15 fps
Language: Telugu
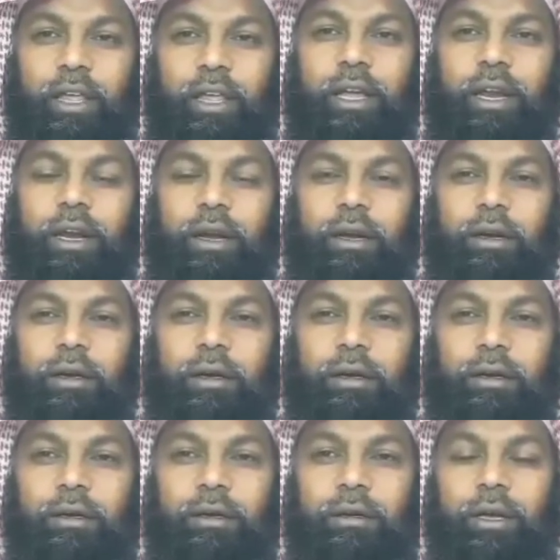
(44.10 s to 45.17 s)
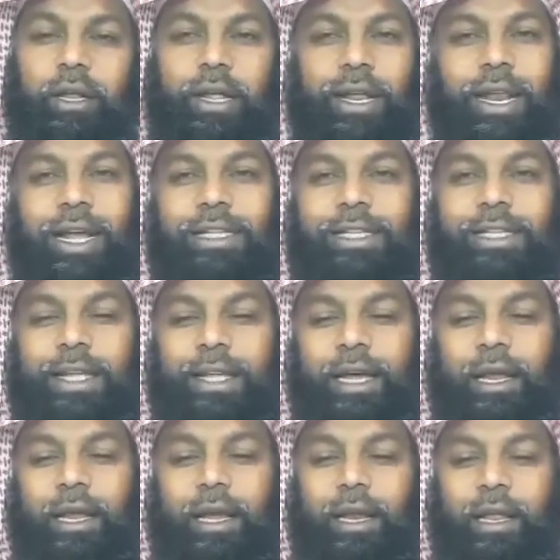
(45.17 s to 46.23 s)
విక్ర్ ఎలా
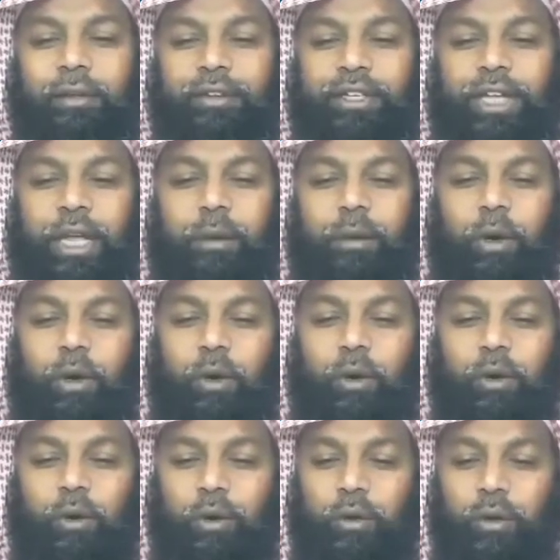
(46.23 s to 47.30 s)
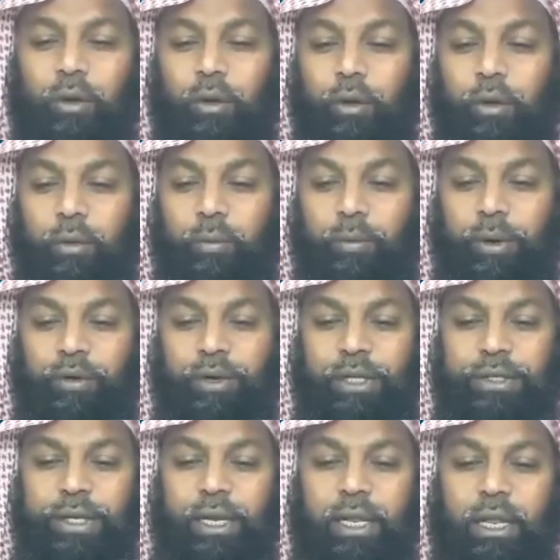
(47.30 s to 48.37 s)
చేయాలి అనే విషయంలో ప్రవక్త
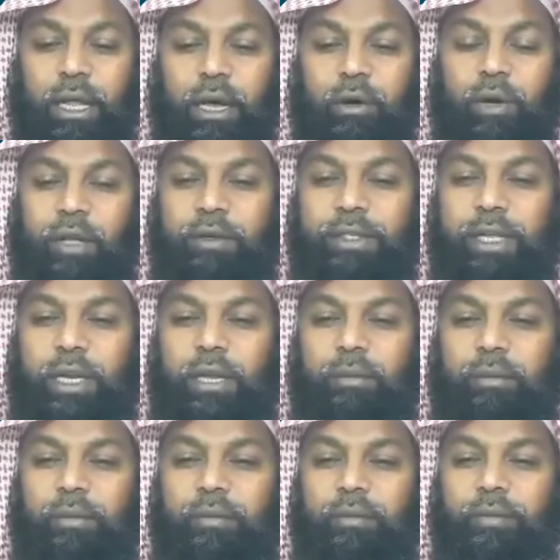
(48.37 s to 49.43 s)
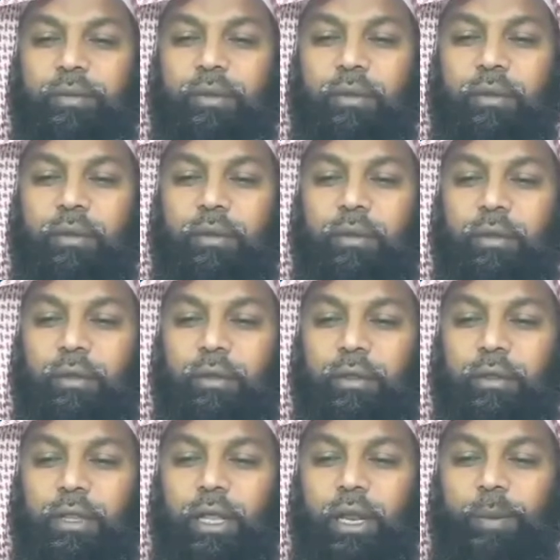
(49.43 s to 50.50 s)
సల్లల్లాహు అలీ వసల్లం
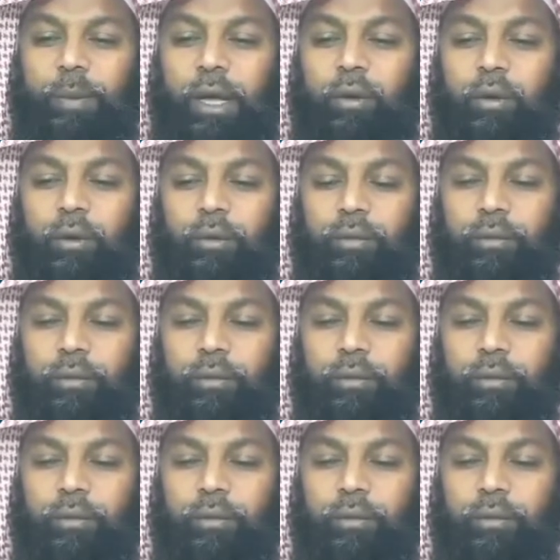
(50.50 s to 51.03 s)
తెలిపారు